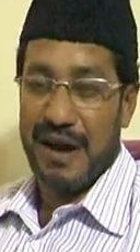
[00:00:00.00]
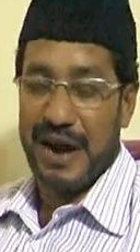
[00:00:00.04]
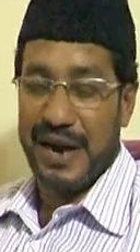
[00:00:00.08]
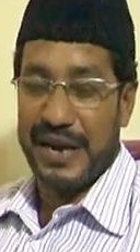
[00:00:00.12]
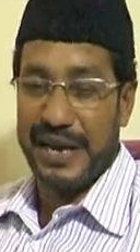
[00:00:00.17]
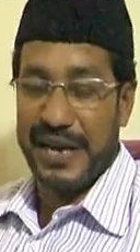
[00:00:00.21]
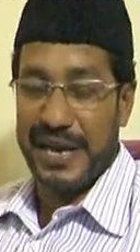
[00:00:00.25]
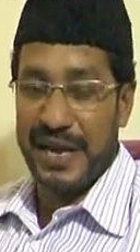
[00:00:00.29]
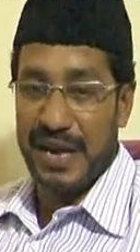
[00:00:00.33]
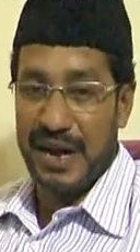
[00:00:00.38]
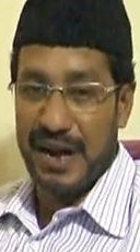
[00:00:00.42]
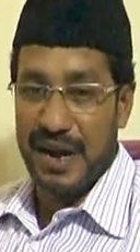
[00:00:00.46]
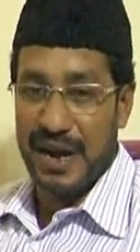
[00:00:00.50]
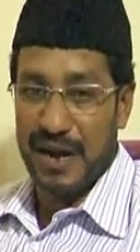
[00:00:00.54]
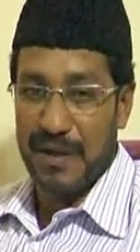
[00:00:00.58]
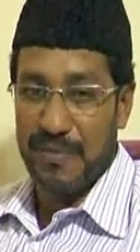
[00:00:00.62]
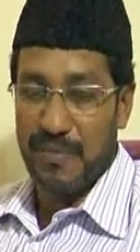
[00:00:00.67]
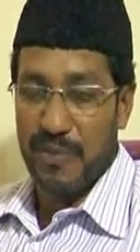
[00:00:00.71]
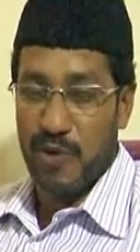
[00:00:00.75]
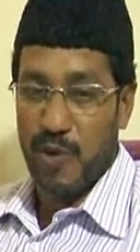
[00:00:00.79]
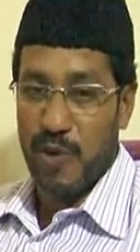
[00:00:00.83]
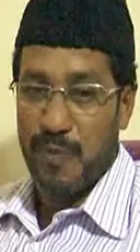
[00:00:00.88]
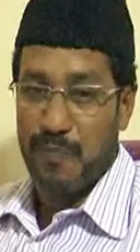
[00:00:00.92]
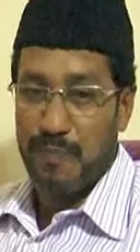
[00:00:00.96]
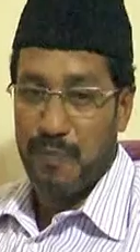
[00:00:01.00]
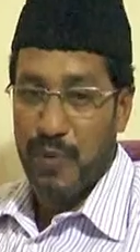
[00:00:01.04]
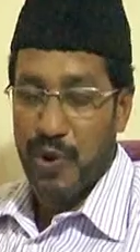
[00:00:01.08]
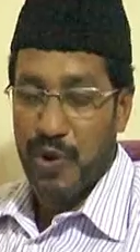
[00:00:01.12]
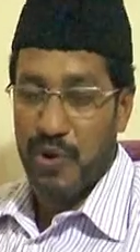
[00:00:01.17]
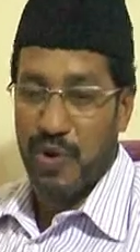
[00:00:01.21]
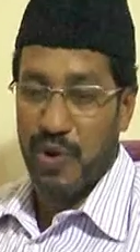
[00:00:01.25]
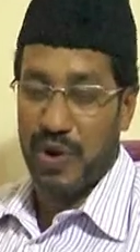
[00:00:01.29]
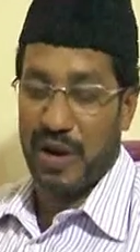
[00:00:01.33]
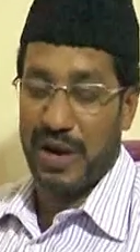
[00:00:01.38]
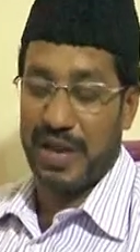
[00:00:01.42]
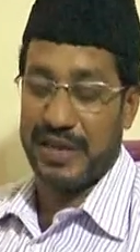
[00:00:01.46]
அடையாளம்
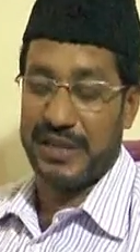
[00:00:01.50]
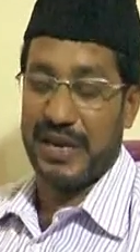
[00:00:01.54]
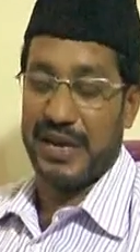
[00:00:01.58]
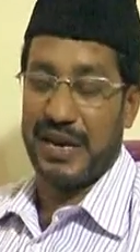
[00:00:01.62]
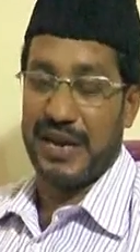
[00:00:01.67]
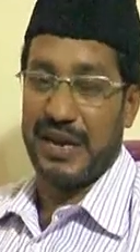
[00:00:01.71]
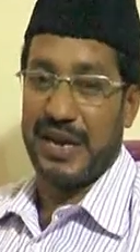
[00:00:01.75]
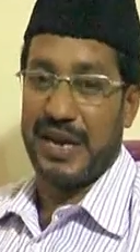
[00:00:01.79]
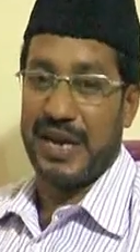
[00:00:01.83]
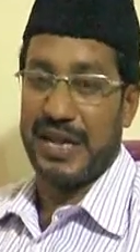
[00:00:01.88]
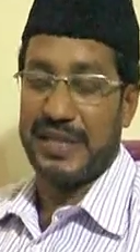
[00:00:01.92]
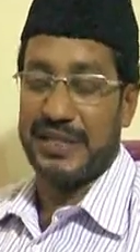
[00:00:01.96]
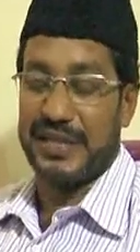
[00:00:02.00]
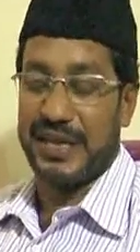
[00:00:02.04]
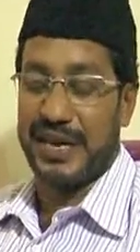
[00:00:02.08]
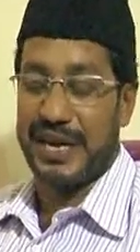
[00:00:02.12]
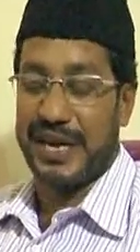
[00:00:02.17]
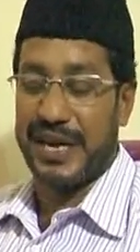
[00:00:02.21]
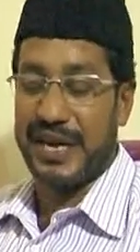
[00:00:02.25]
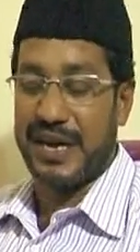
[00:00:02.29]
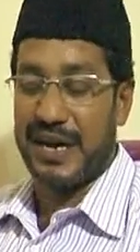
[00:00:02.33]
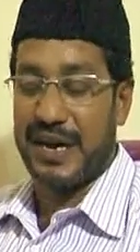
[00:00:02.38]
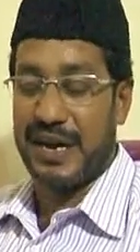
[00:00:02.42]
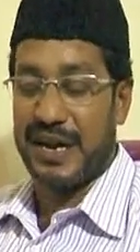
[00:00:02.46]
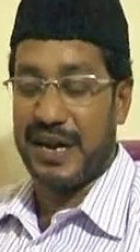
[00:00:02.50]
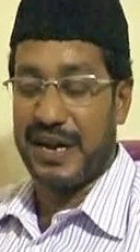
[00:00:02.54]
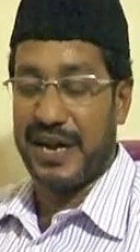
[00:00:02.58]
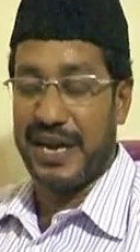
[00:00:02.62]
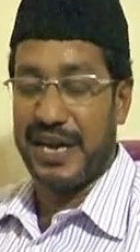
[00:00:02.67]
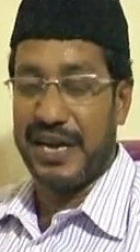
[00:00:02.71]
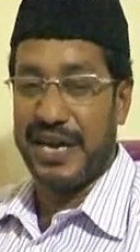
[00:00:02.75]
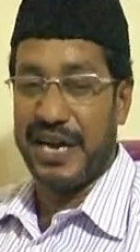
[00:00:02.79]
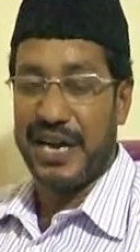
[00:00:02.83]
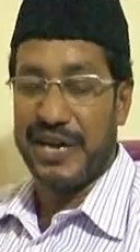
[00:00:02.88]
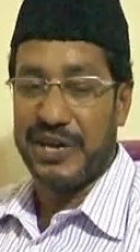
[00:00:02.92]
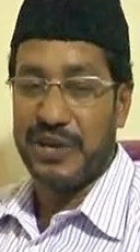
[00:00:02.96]
ஒப்புக்கொள்ளுதல் அந்த
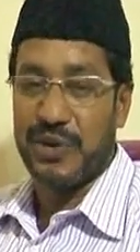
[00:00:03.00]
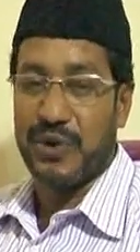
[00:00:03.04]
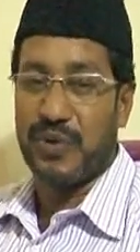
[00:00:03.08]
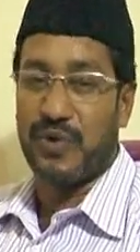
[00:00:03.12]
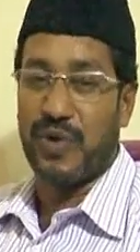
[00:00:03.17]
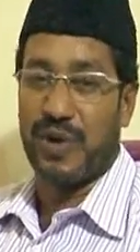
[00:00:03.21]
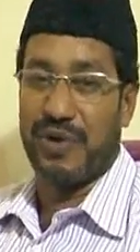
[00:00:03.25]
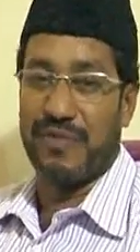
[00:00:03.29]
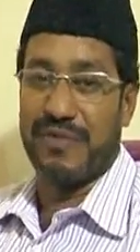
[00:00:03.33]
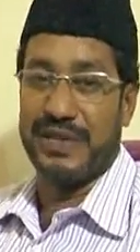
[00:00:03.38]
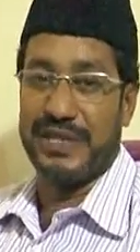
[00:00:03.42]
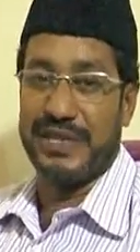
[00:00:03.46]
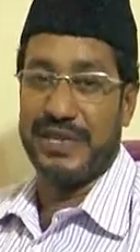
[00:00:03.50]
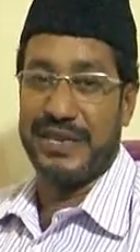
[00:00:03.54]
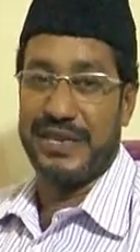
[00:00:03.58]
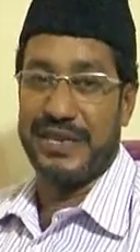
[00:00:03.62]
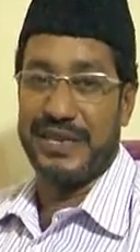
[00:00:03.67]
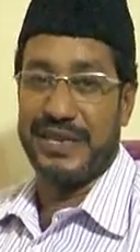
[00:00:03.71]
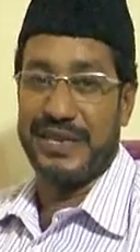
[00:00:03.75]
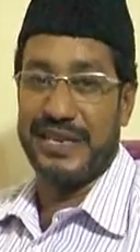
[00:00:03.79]
அடையாளங்களை ஏற்றுக்கொள்வது